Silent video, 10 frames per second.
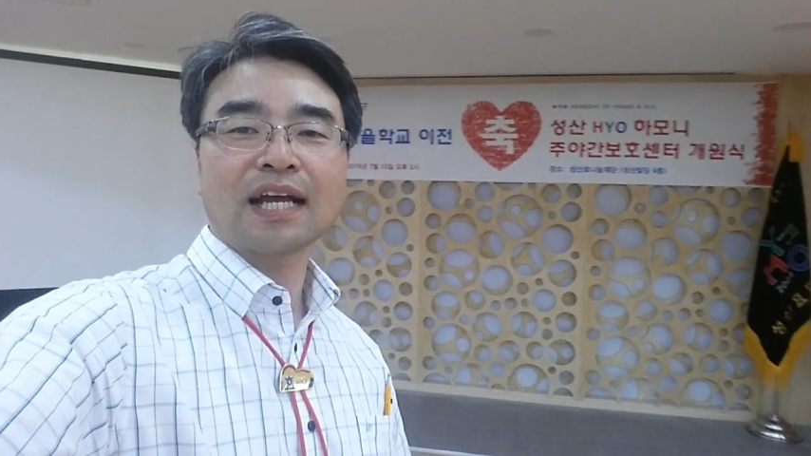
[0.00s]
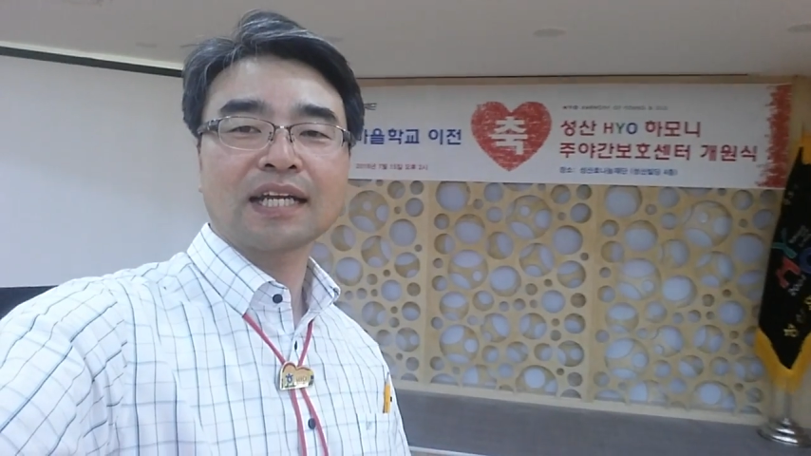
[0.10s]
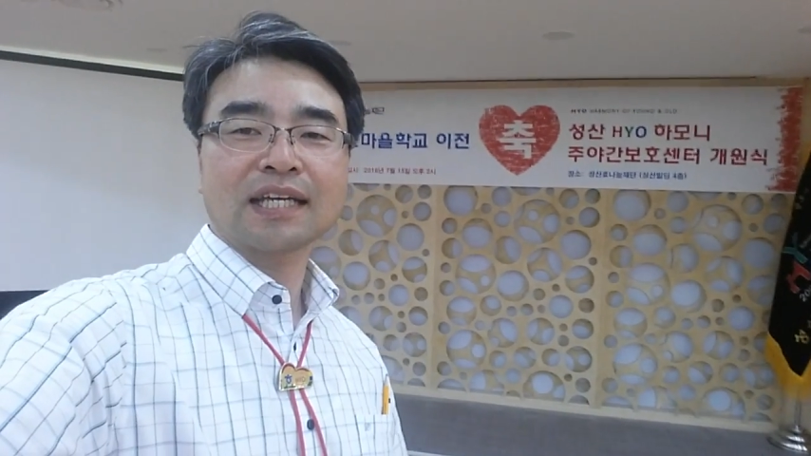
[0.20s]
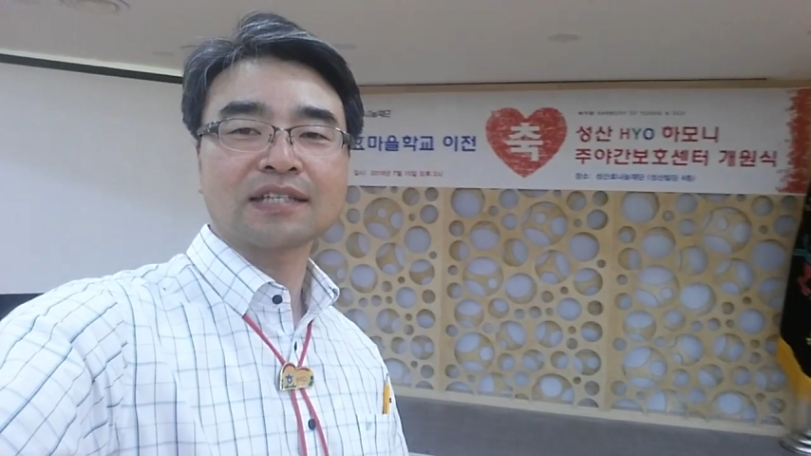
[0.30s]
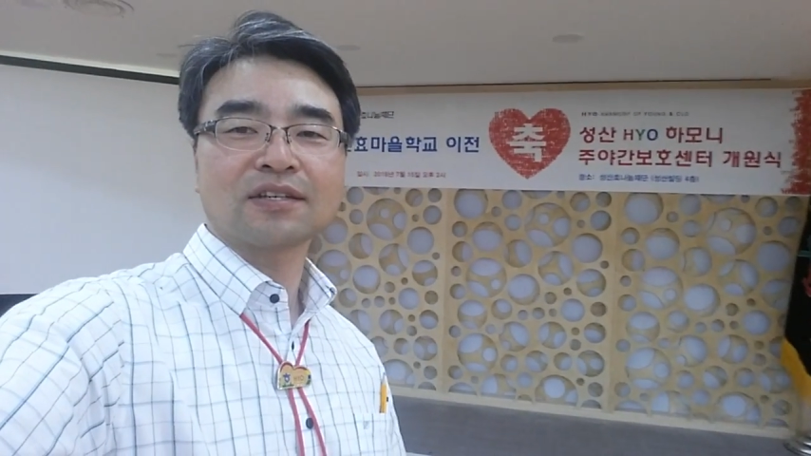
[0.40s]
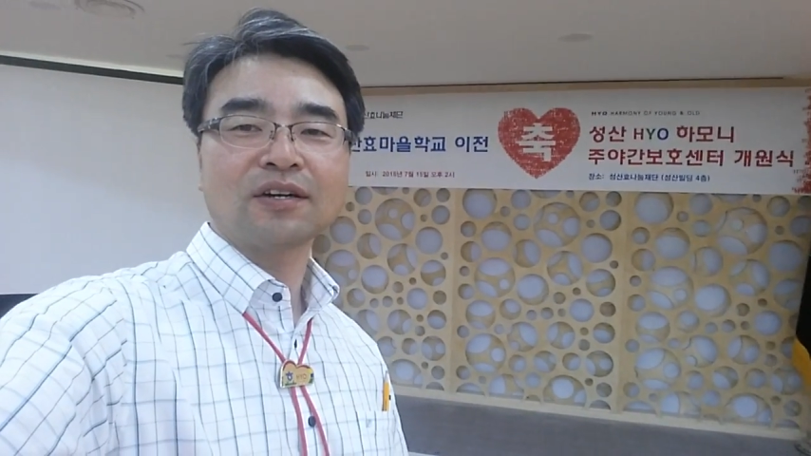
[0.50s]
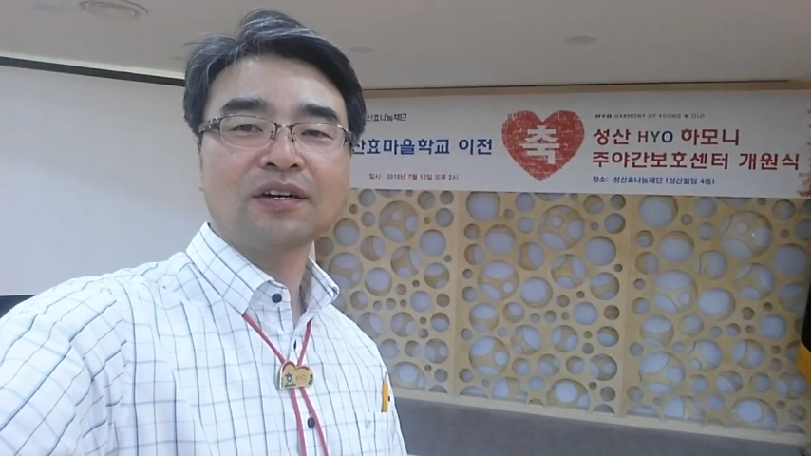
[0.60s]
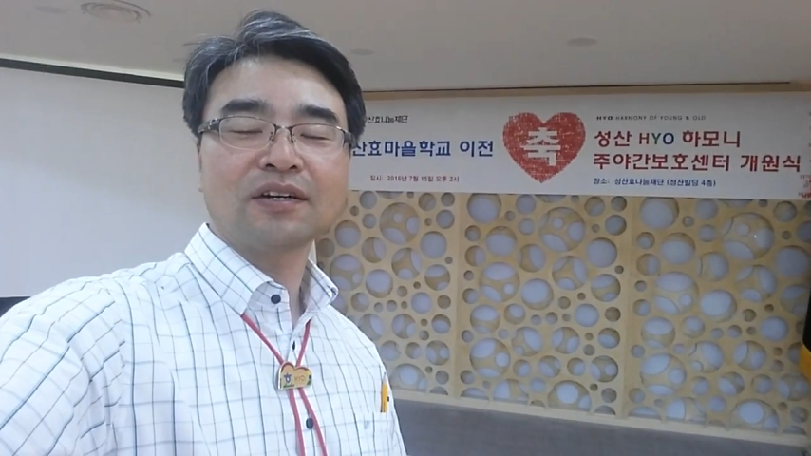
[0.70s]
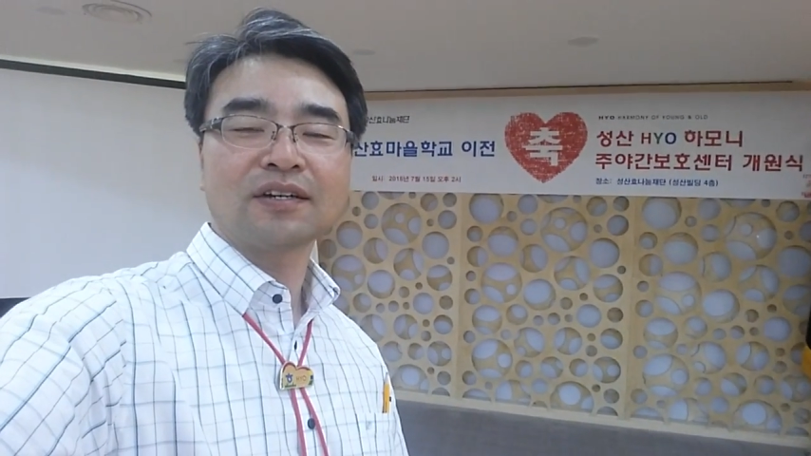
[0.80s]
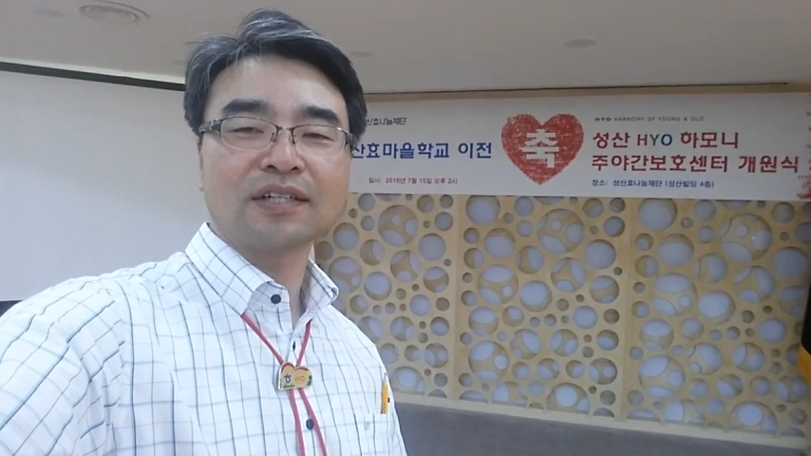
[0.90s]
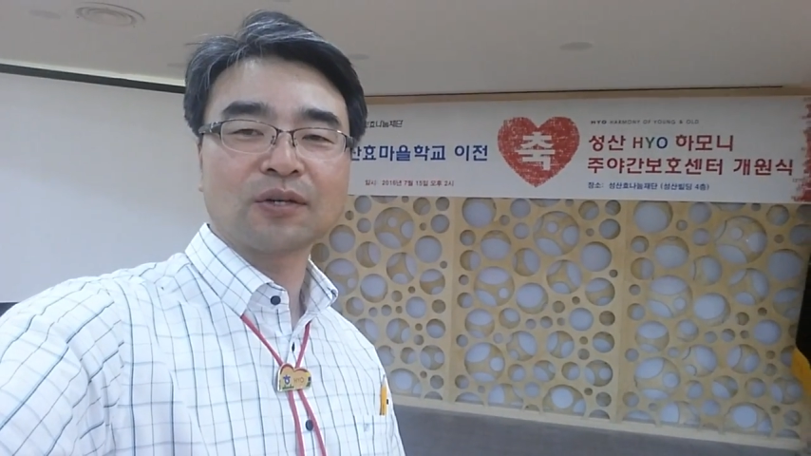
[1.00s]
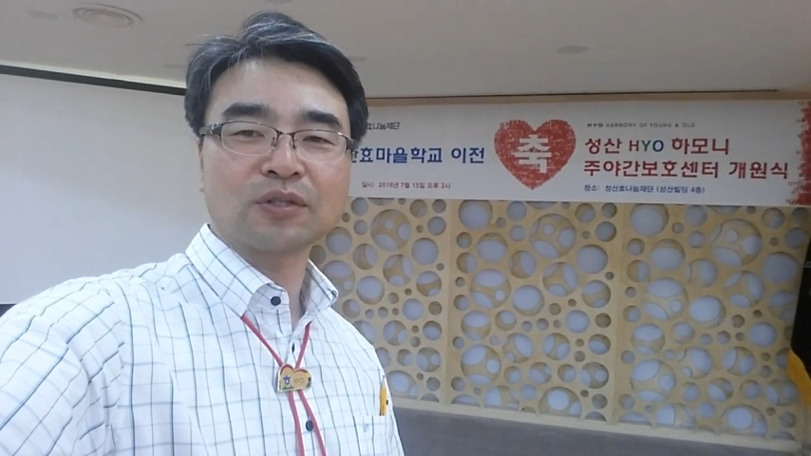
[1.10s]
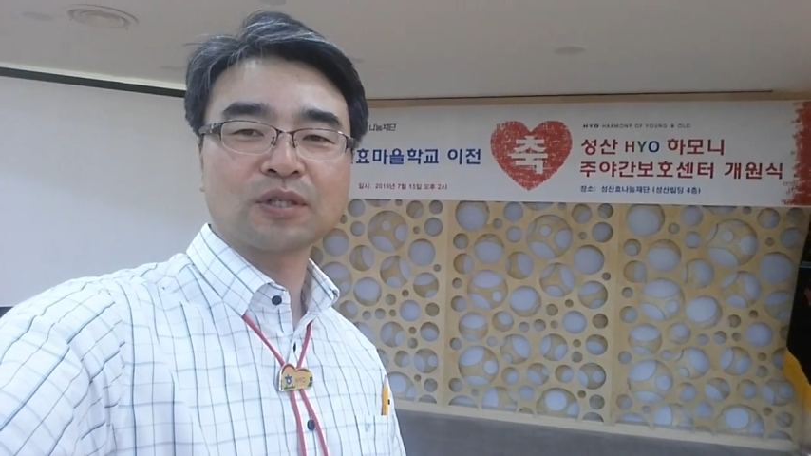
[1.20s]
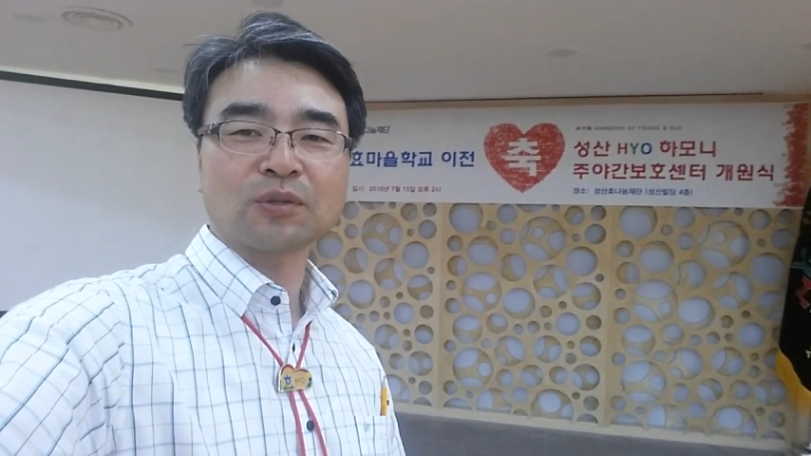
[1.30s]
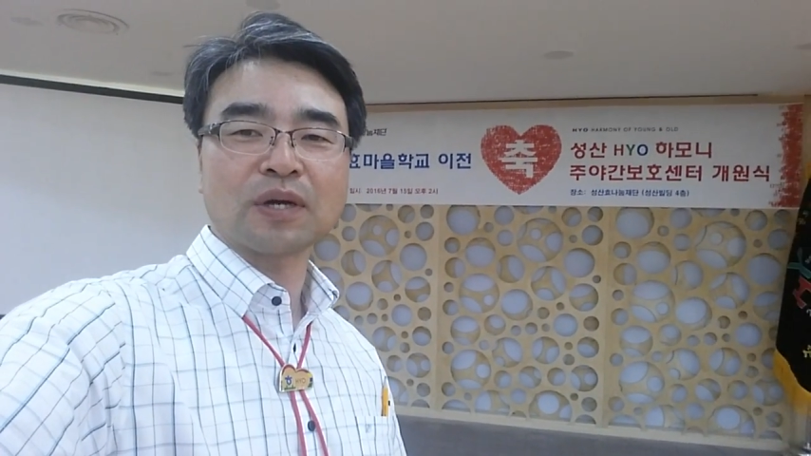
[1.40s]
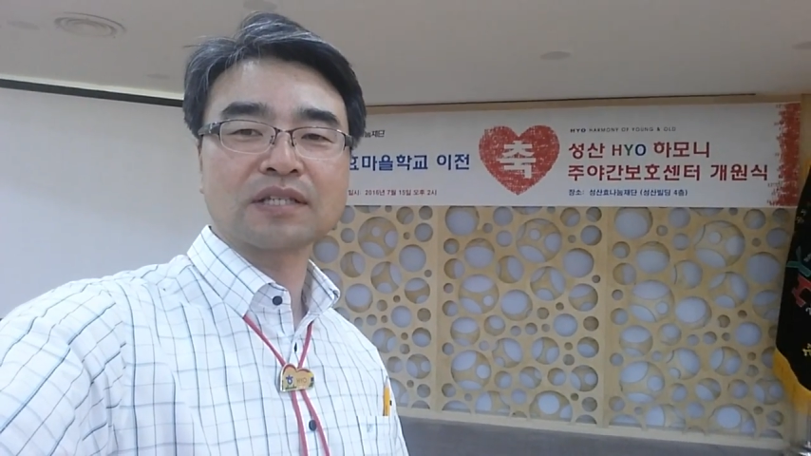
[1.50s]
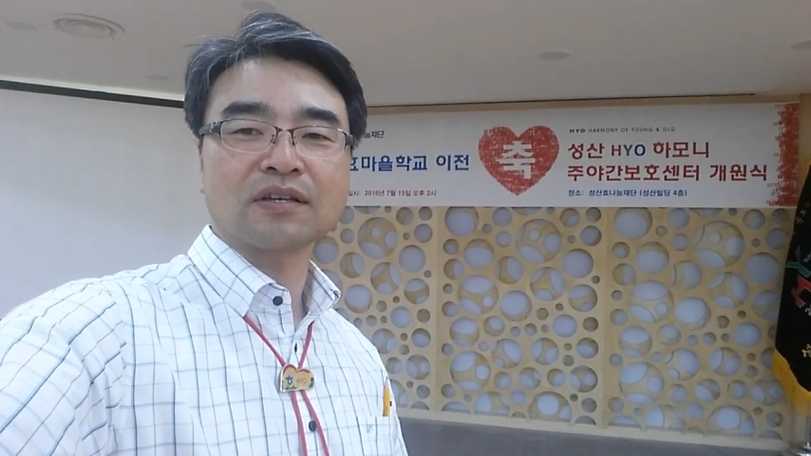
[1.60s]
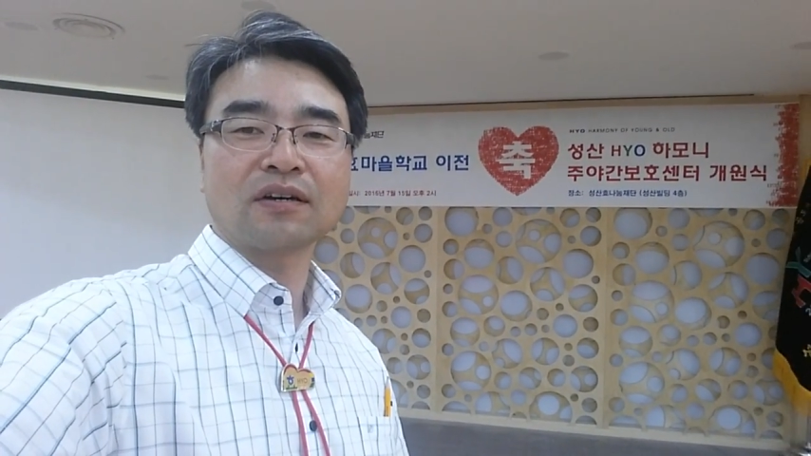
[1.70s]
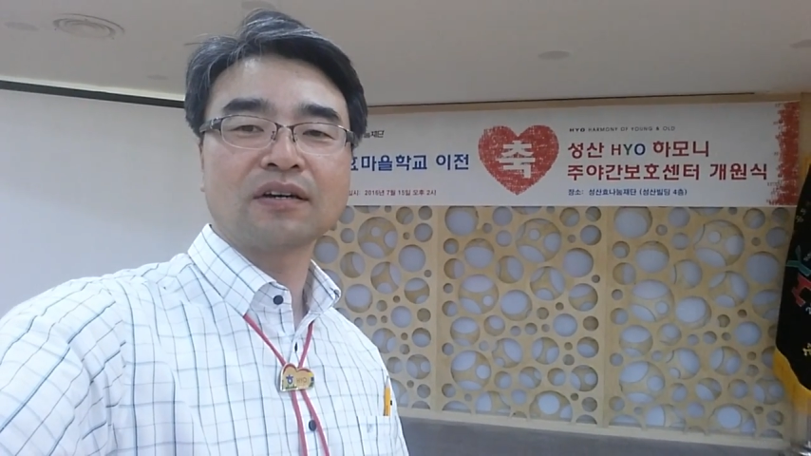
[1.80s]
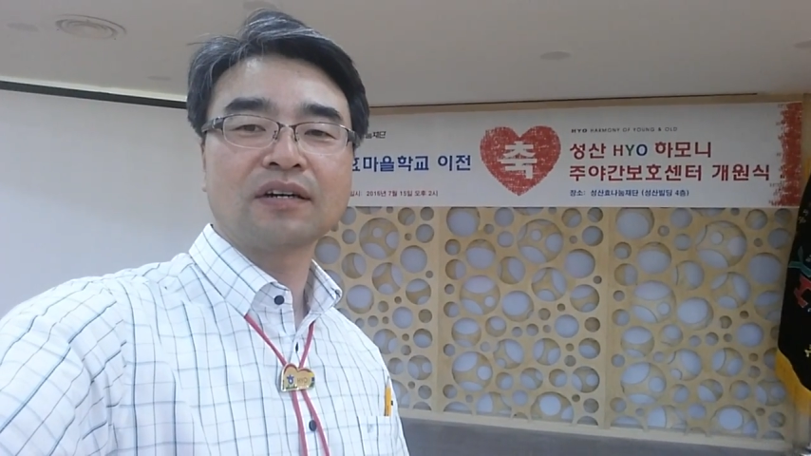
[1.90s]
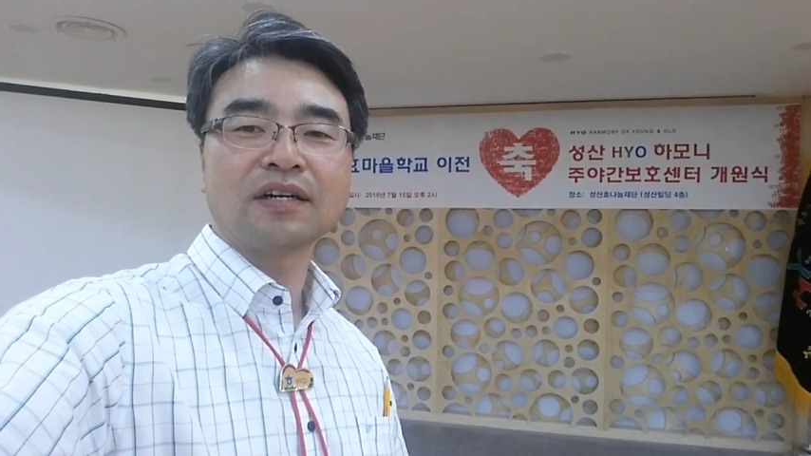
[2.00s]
하나님께서 이곳을 통해서